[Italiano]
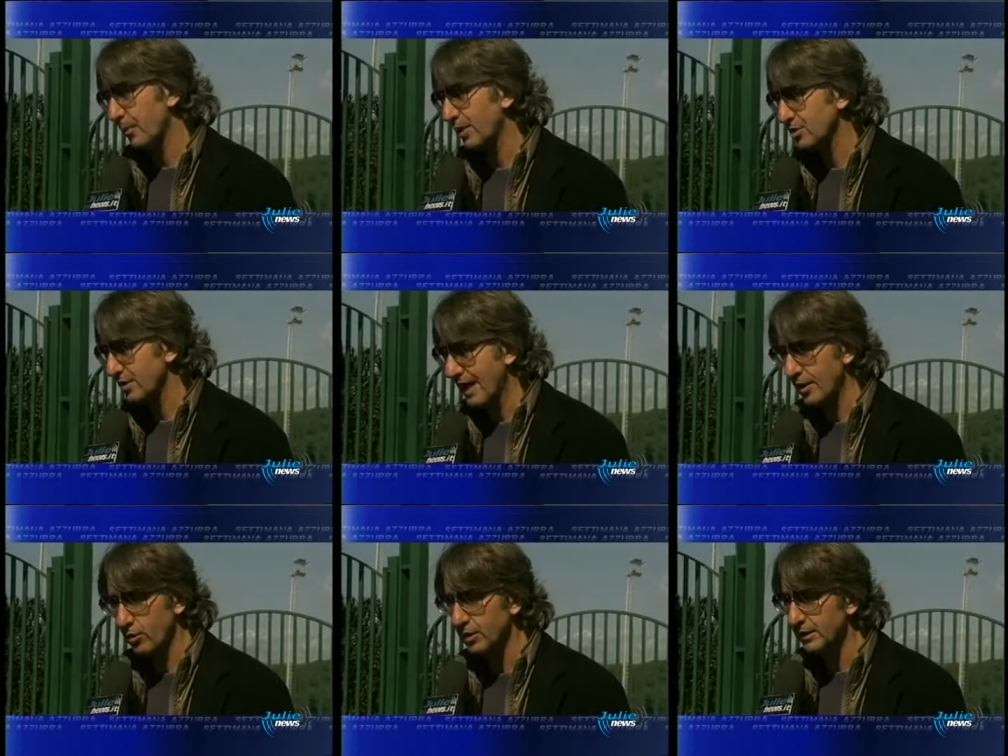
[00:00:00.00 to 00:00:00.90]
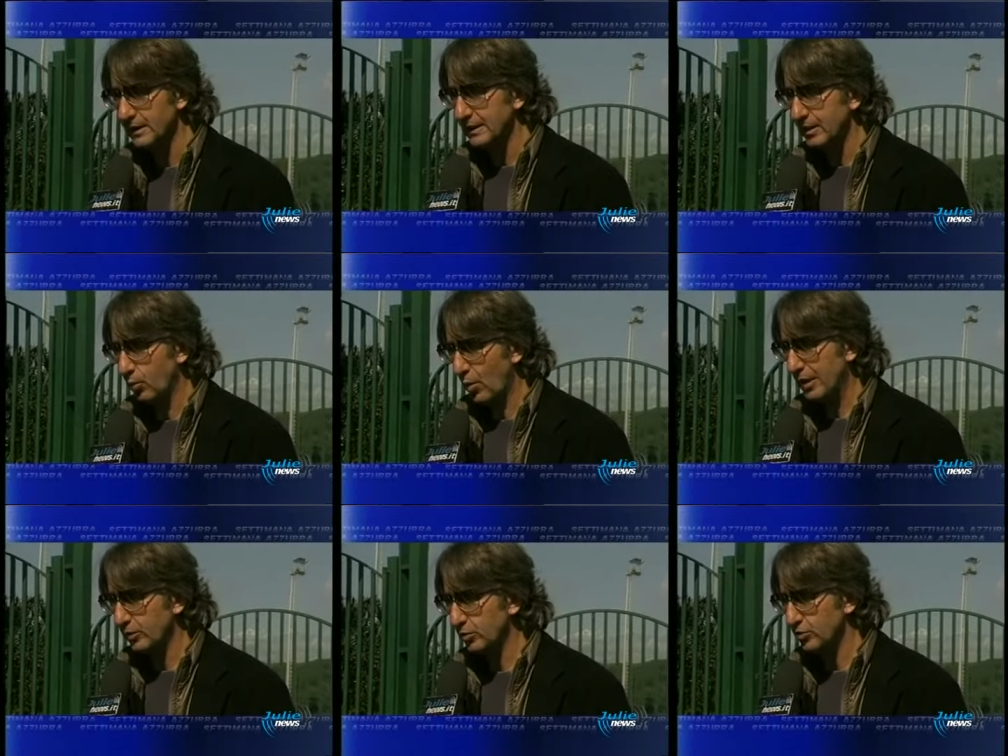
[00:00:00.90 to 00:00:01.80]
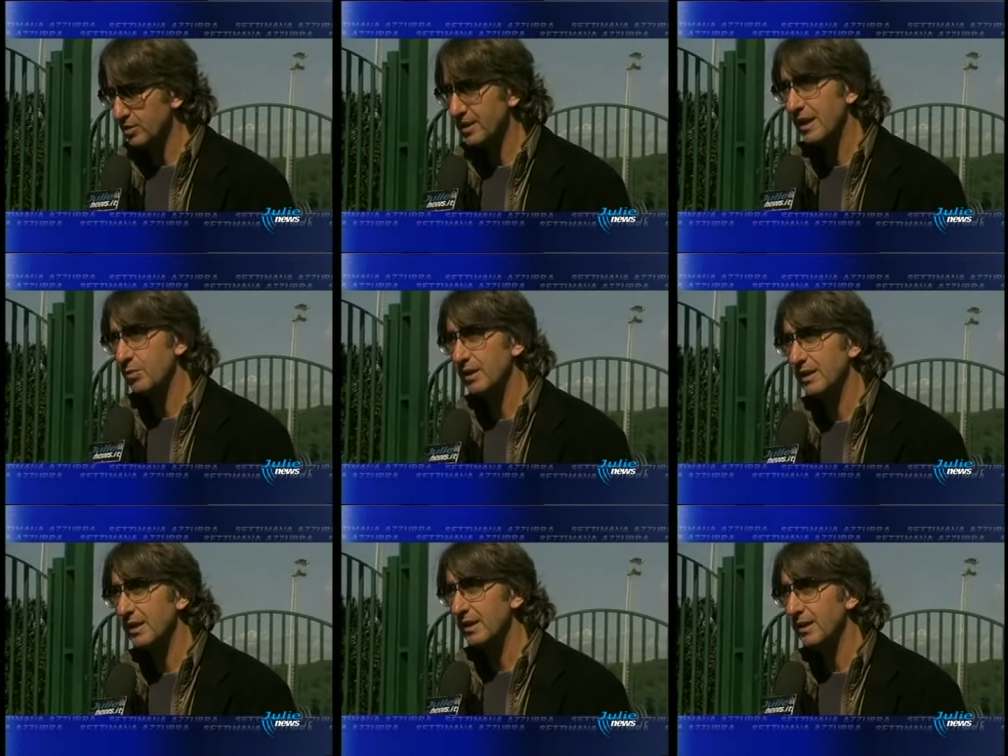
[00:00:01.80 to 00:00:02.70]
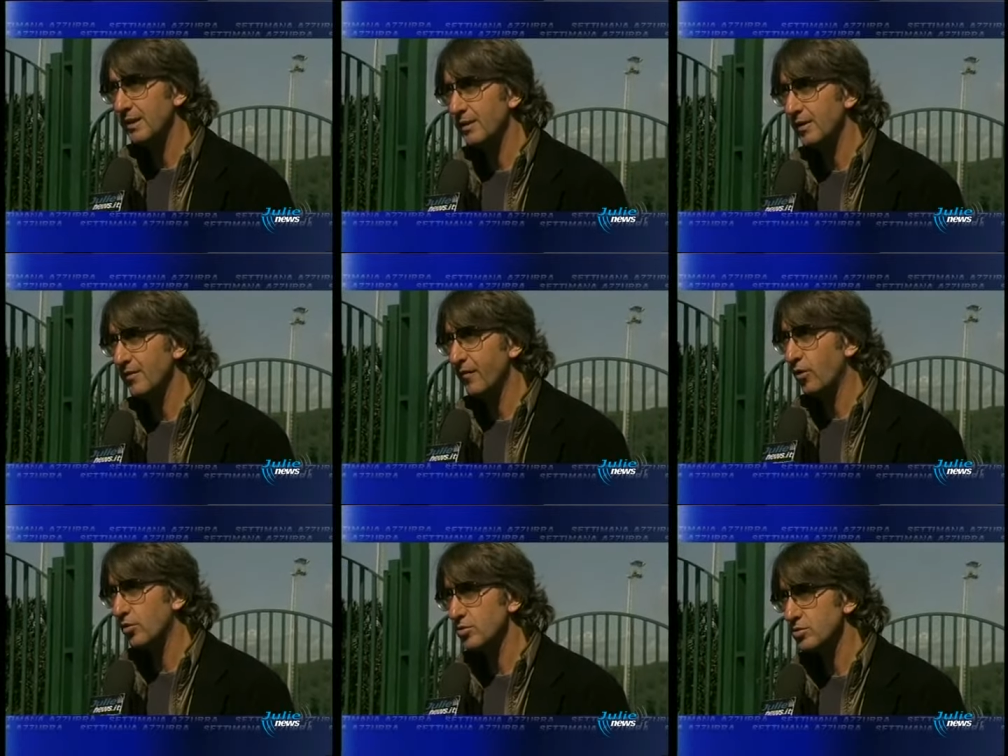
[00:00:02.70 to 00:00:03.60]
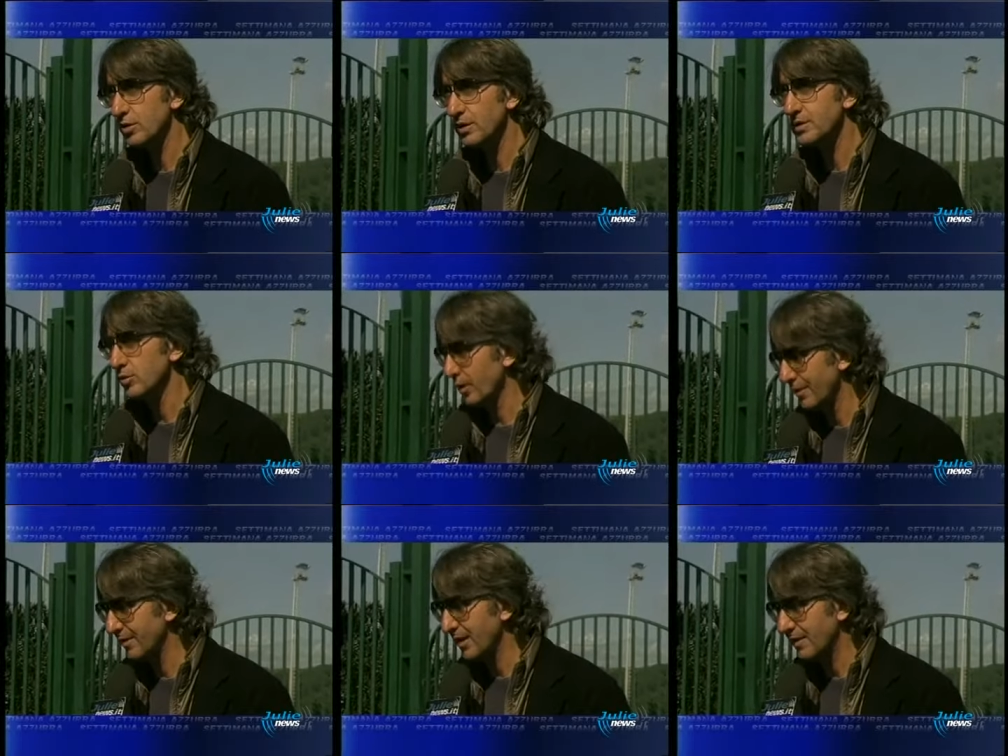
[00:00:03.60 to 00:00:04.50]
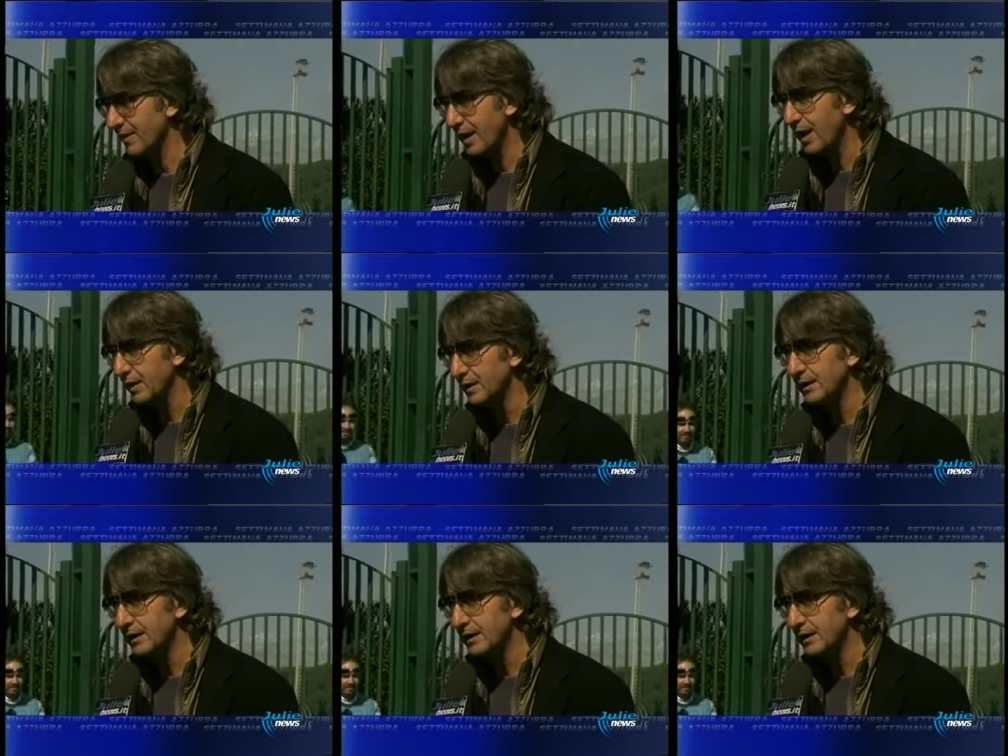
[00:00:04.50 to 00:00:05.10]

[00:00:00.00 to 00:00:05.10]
Poi a gennaio, quando ci sarà qualche rinforzo che sicuramente arriverà,